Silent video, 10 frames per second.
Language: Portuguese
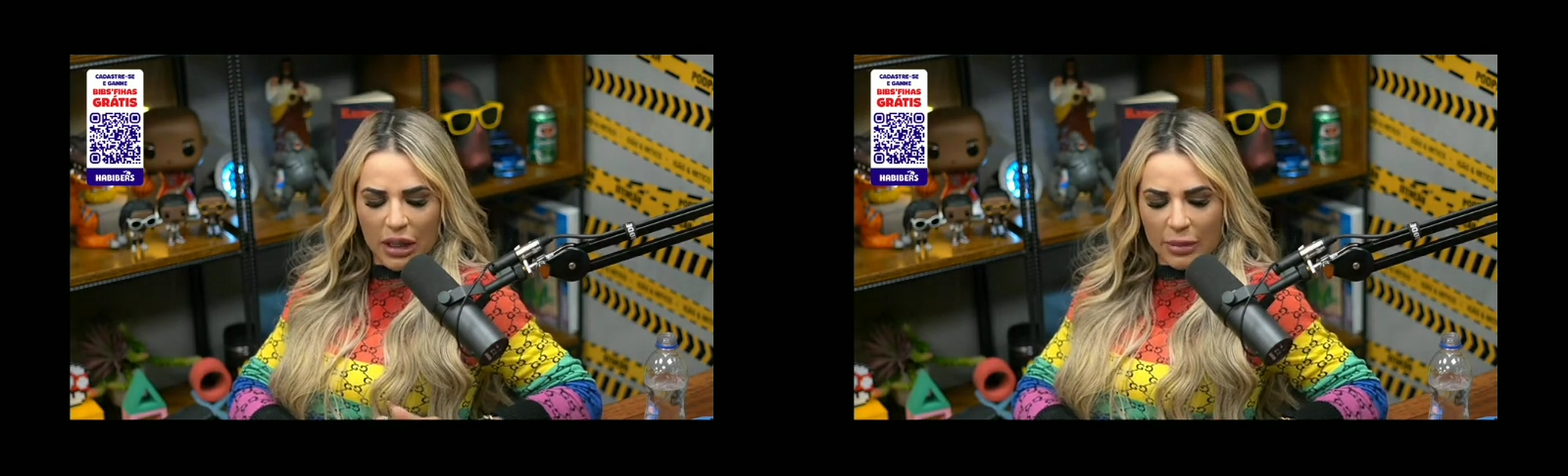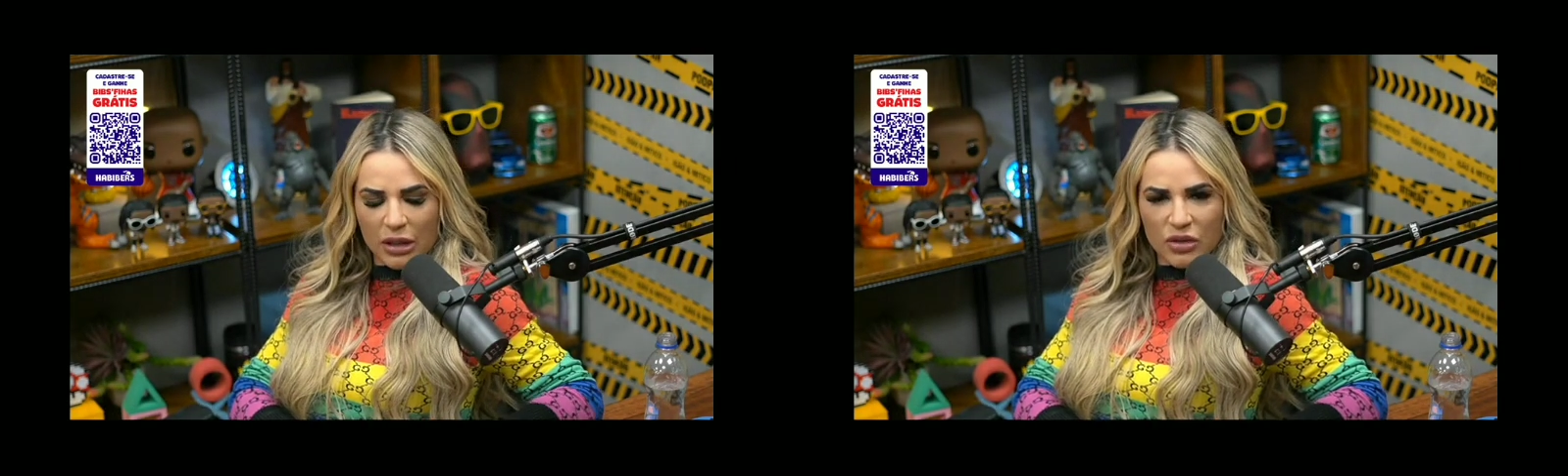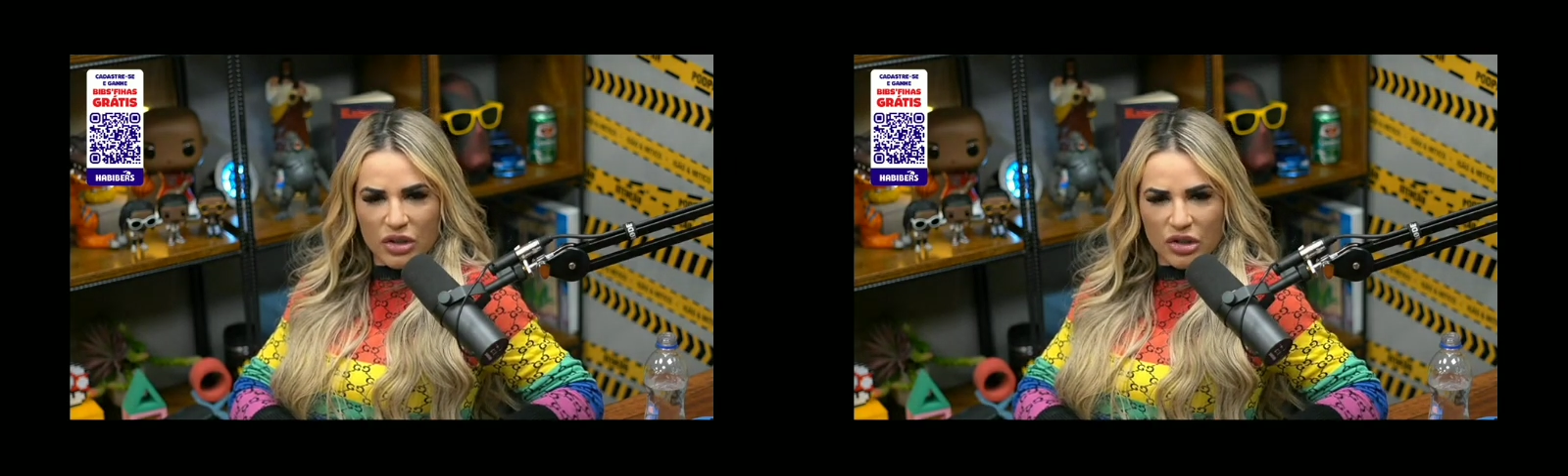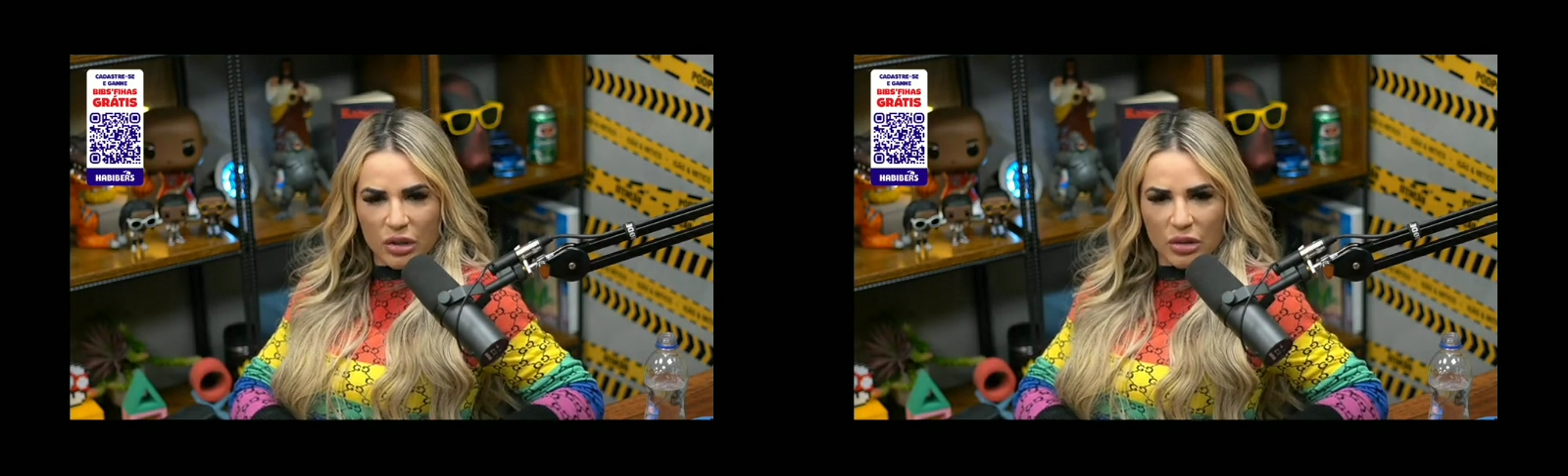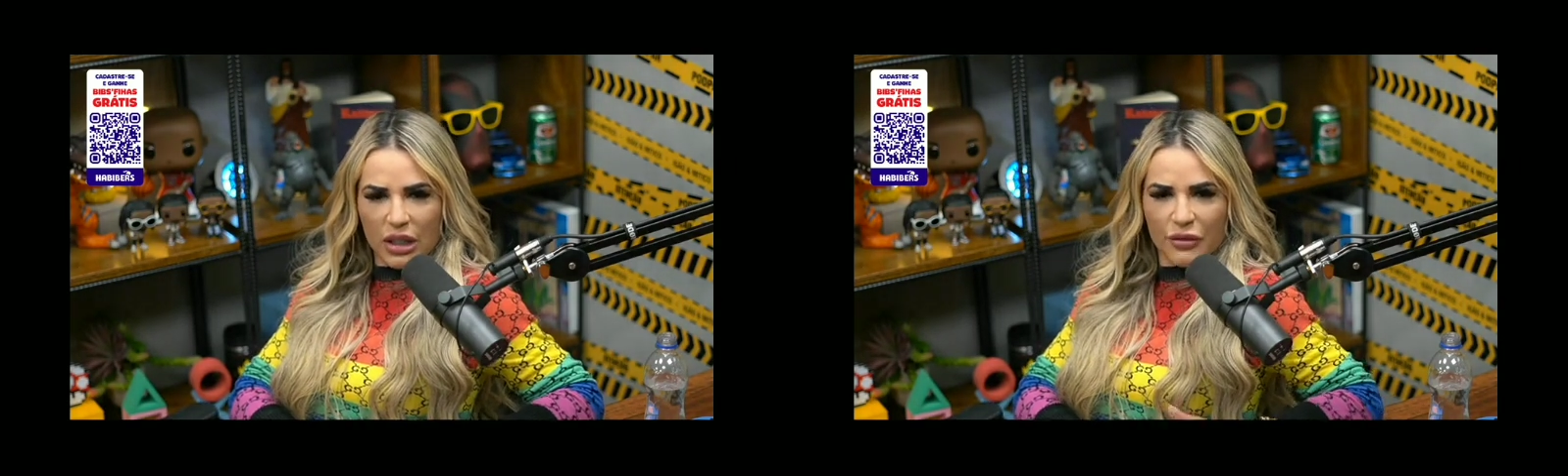quebrando o
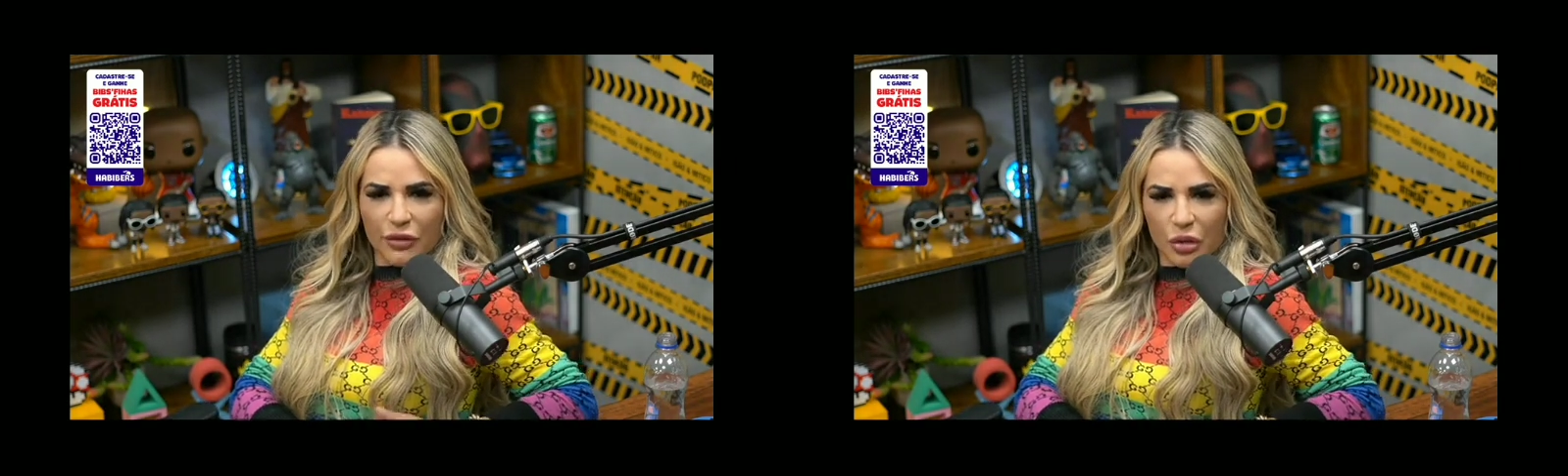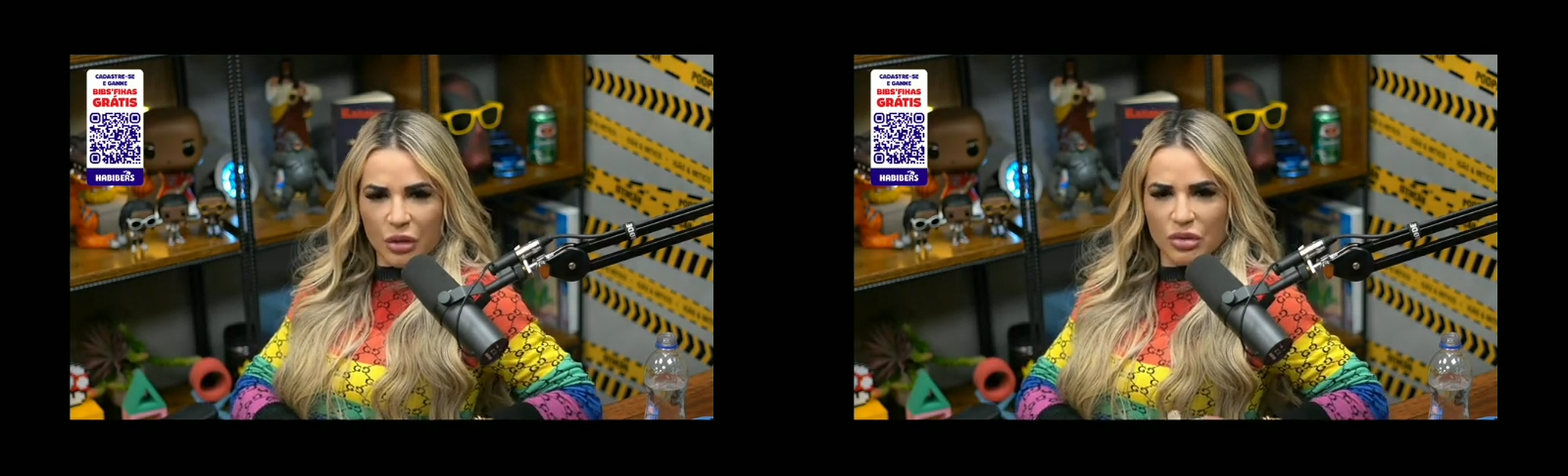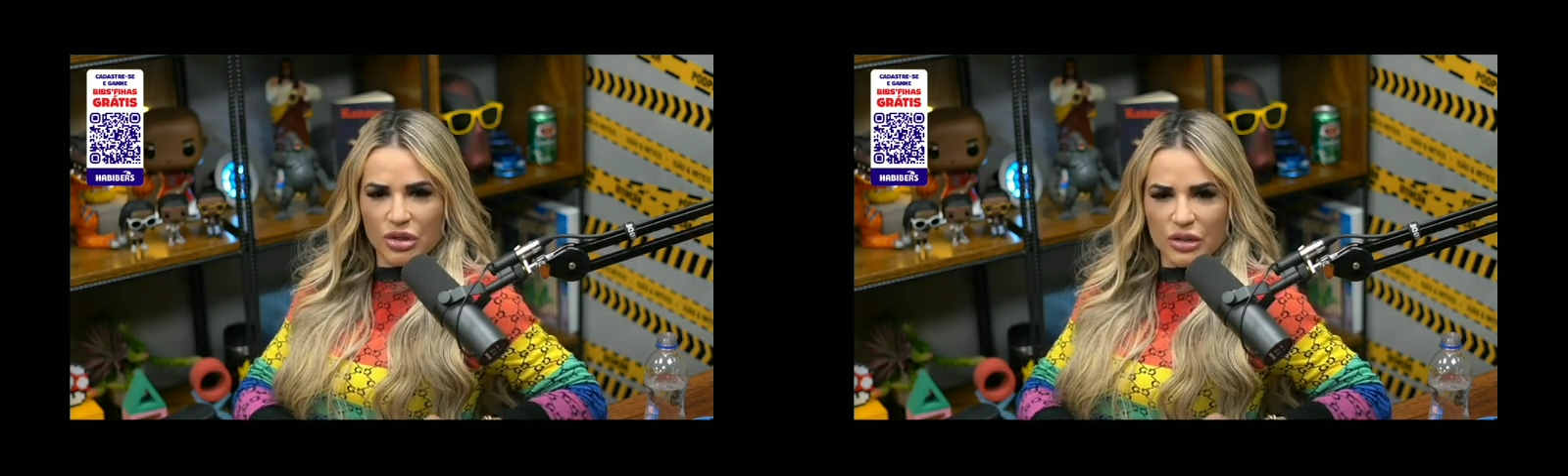sigilo telefônico